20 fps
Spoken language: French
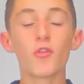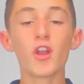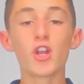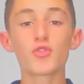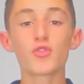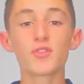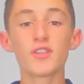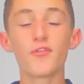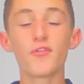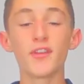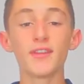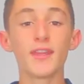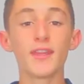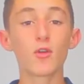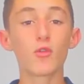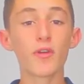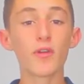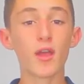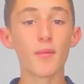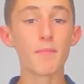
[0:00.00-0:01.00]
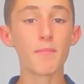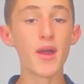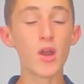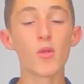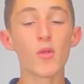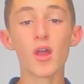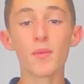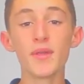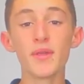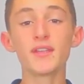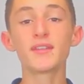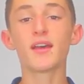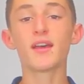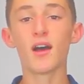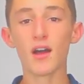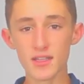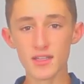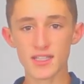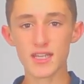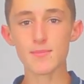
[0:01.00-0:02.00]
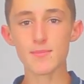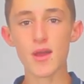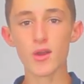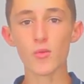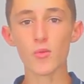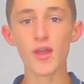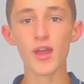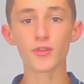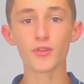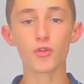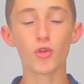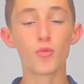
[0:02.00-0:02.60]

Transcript: voilà, je vous ai fait découvrir Malwarebit anti-malware.